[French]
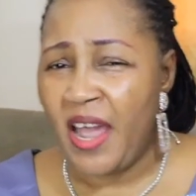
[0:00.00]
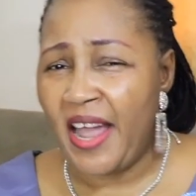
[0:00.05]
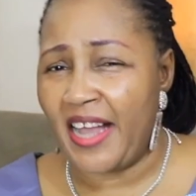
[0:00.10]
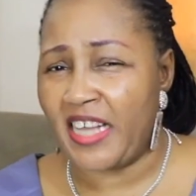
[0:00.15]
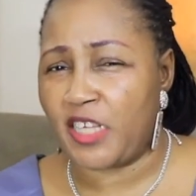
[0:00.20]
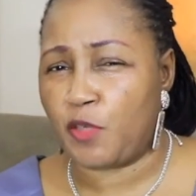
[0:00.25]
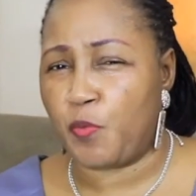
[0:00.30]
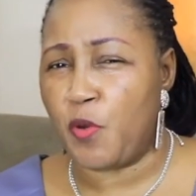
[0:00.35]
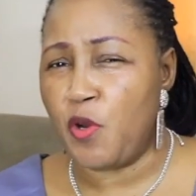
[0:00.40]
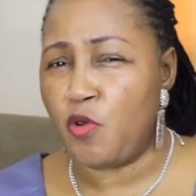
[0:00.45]

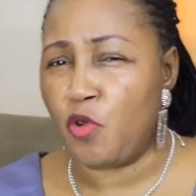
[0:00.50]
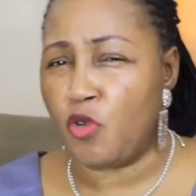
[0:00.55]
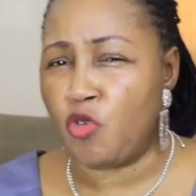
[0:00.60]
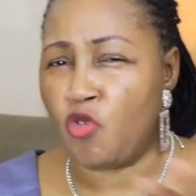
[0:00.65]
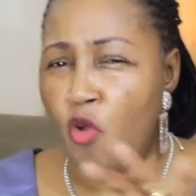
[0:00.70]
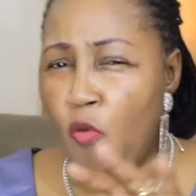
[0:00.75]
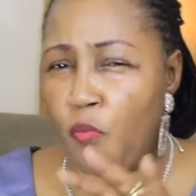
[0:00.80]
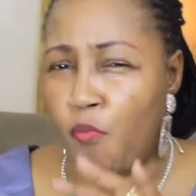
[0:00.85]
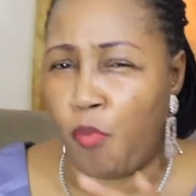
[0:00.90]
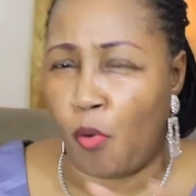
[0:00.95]
Esprit de
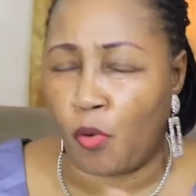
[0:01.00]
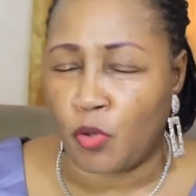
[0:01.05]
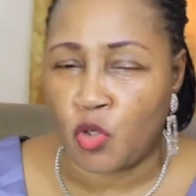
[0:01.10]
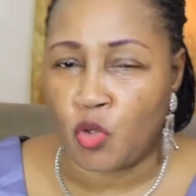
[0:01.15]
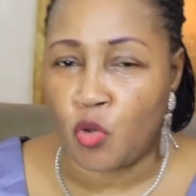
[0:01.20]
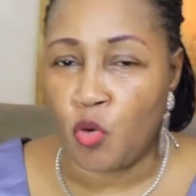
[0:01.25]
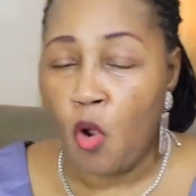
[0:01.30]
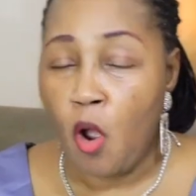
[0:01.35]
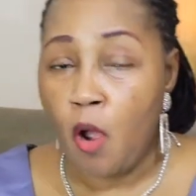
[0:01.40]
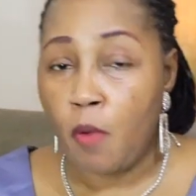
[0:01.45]
Dieu,
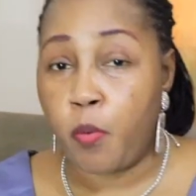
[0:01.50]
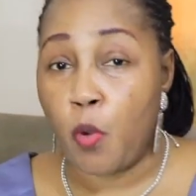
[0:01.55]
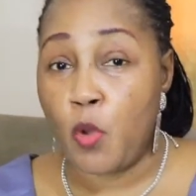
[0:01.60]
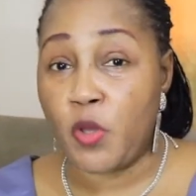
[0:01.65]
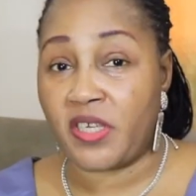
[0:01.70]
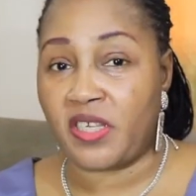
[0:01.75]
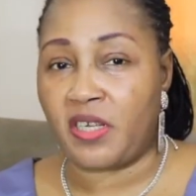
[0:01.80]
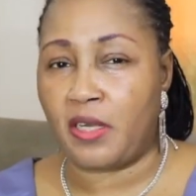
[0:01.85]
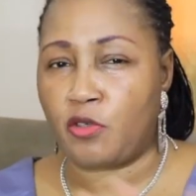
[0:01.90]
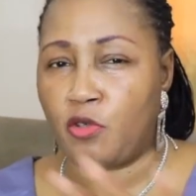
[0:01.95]
bonjour.
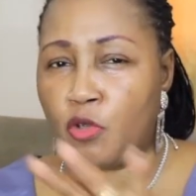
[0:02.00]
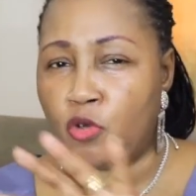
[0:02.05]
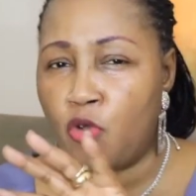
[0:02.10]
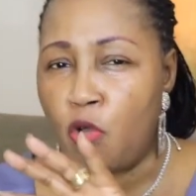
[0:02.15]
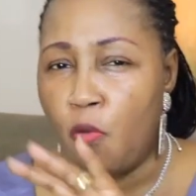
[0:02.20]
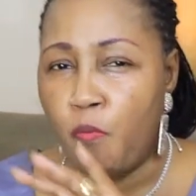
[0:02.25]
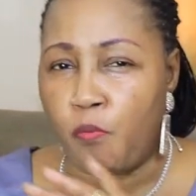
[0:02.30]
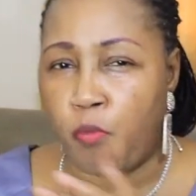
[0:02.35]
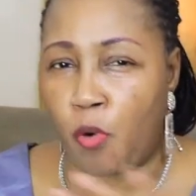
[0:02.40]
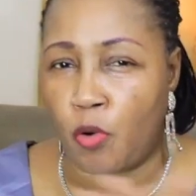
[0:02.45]
Puissance de
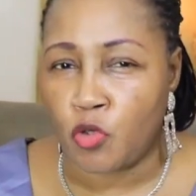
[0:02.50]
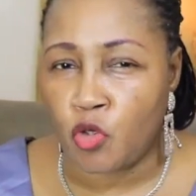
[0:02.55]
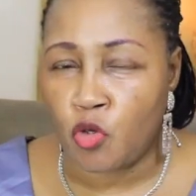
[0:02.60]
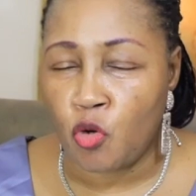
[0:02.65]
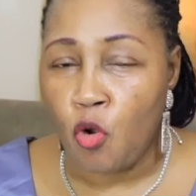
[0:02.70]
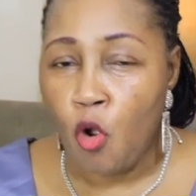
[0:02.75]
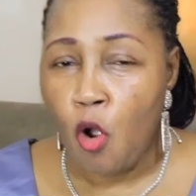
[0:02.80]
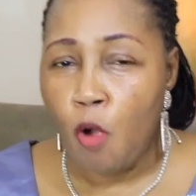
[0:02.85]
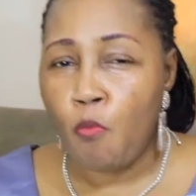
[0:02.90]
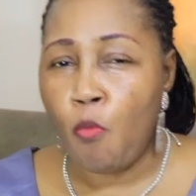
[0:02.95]
Dieu,
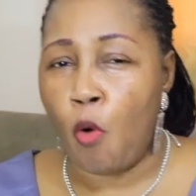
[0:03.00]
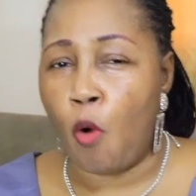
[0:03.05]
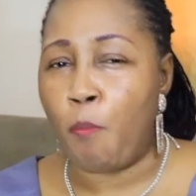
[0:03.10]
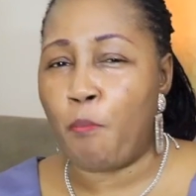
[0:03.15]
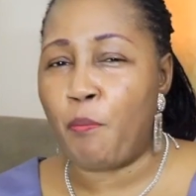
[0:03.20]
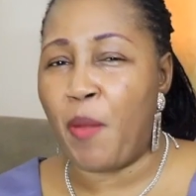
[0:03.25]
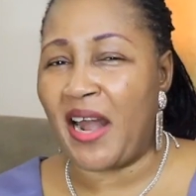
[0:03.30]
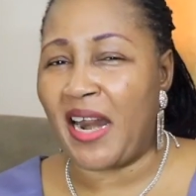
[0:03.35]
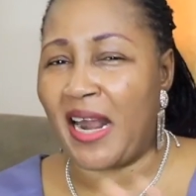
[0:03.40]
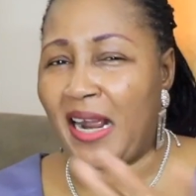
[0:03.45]
bonjour. Mon
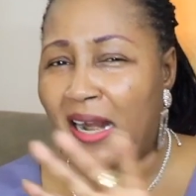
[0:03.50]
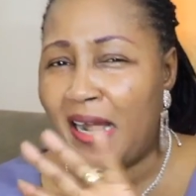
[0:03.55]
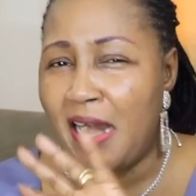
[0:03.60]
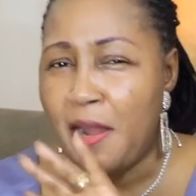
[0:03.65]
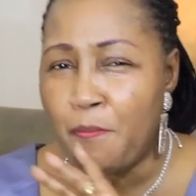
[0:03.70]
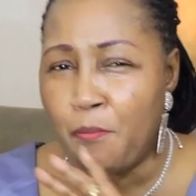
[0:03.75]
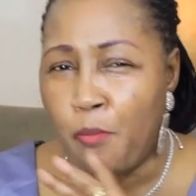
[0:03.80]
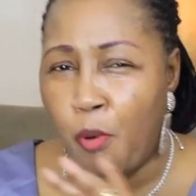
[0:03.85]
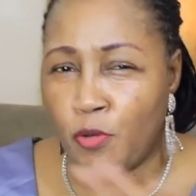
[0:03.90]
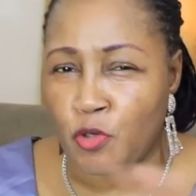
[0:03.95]

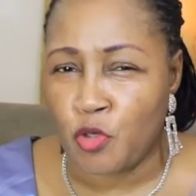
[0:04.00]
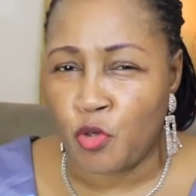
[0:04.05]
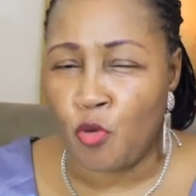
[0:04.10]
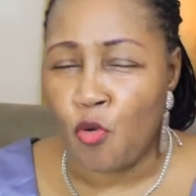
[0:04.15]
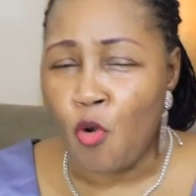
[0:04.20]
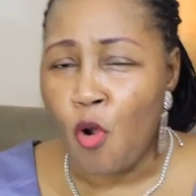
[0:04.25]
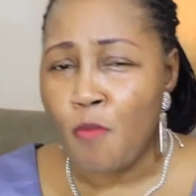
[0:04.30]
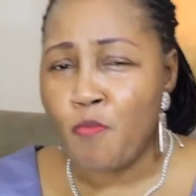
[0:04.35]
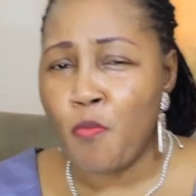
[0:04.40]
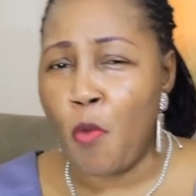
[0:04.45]
paraclet,
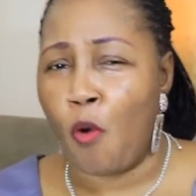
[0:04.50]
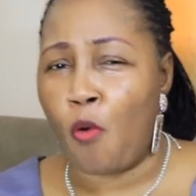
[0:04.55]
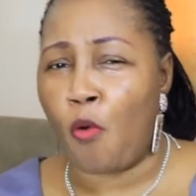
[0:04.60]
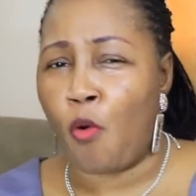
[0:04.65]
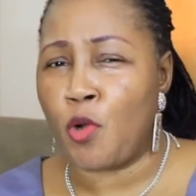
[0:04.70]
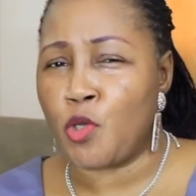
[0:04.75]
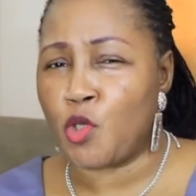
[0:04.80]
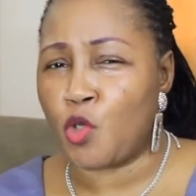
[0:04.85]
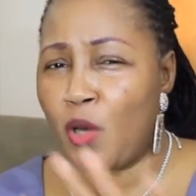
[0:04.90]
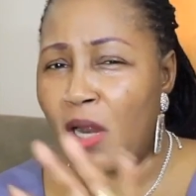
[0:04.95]
bonjour. Mon
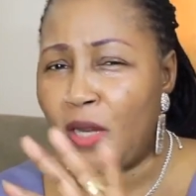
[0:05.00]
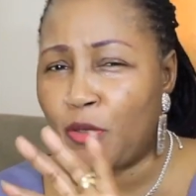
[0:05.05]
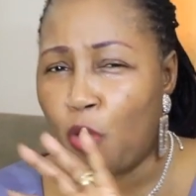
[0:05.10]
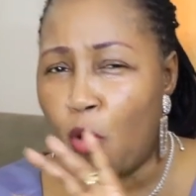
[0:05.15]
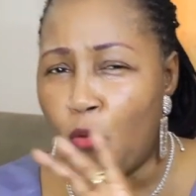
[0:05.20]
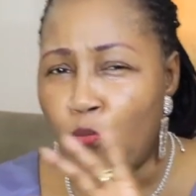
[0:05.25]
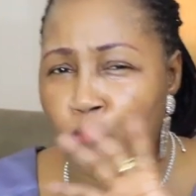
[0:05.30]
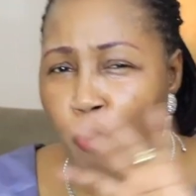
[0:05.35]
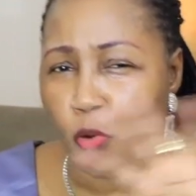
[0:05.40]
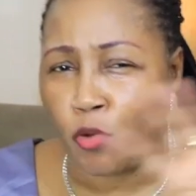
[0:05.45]

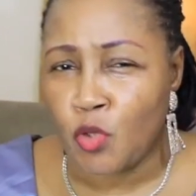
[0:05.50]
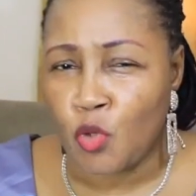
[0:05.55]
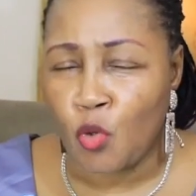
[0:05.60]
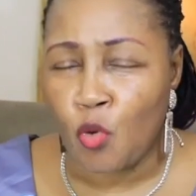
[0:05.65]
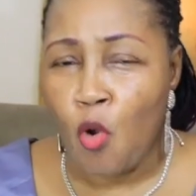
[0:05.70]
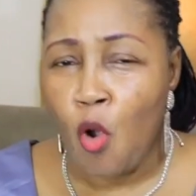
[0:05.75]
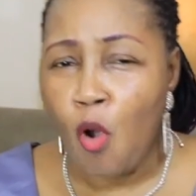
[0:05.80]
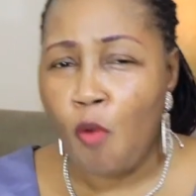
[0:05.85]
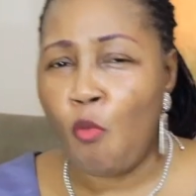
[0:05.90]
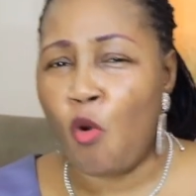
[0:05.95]
consolateur,
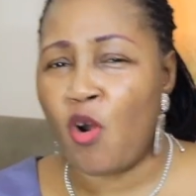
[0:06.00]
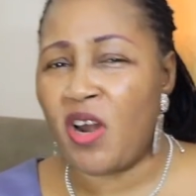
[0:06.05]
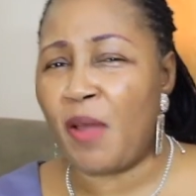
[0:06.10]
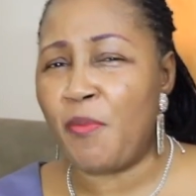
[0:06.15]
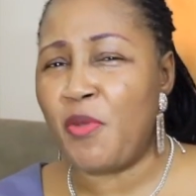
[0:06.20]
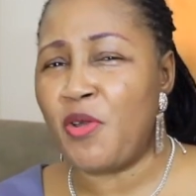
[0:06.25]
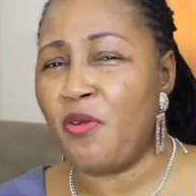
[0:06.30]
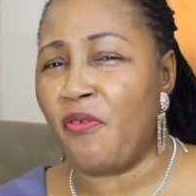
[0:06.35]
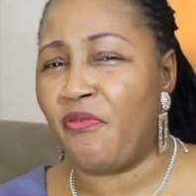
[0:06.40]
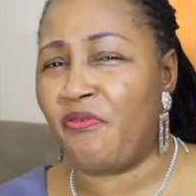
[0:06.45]
bonjour. Mon
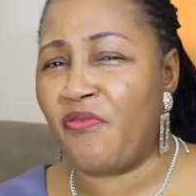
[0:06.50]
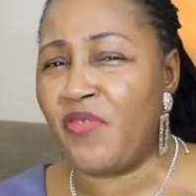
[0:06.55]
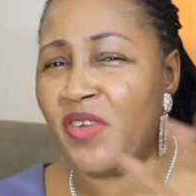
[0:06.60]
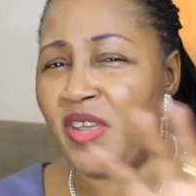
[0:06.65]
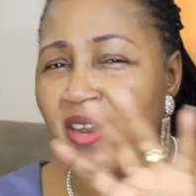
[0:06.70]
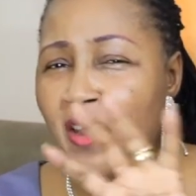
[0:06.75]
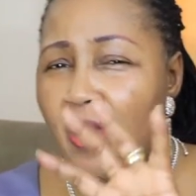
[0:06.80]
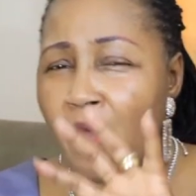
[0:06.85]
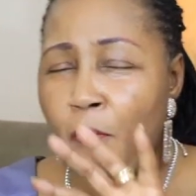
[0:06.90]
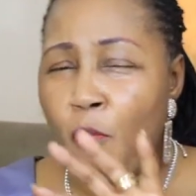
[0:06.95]
ami de
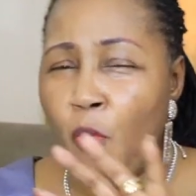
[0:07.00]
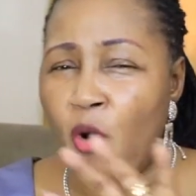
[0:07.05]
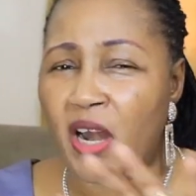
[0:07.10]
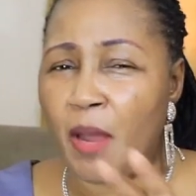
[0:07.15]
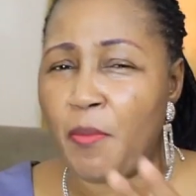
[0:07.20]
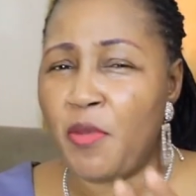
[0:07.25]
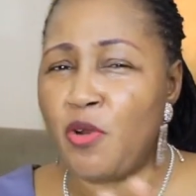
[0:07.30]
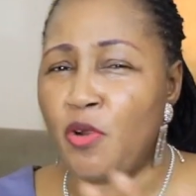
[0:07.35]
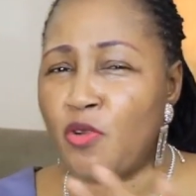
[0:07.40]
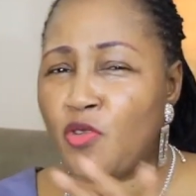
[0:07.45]
fid, mon
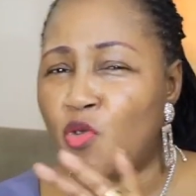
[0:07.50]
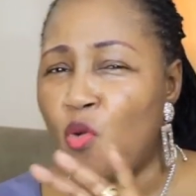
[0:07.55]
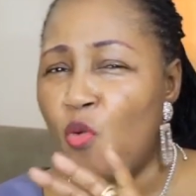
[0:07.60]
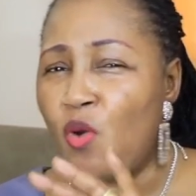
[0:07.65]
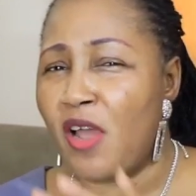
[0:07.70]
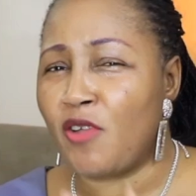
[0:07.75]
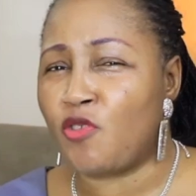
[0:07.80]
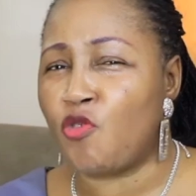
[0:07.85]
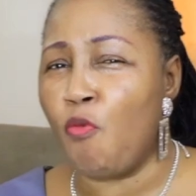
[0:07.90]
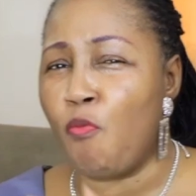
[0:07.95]
ami de
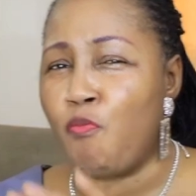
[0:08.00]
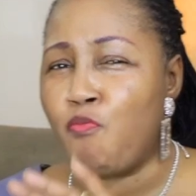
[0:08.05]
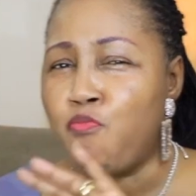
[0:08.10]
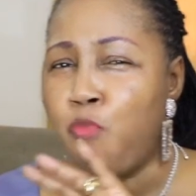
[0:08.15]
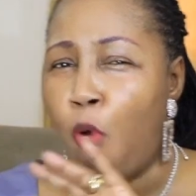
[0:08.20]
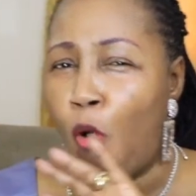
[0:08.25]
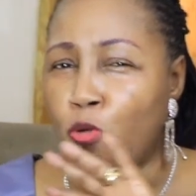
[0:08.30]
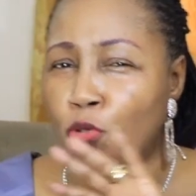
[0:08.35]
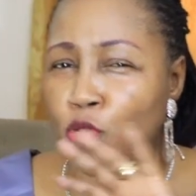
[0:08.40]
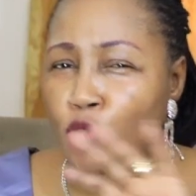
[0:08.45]
tous les jours,
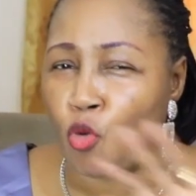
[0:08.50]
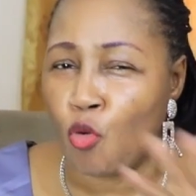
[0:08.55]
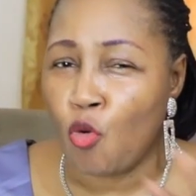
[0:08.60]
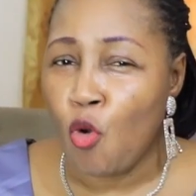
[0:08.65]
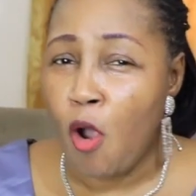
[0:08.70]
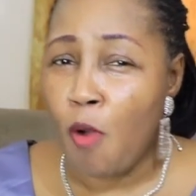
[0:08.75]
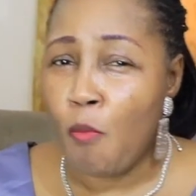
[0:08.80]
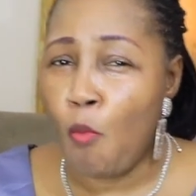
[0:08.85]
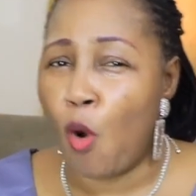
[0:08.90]
bonjour.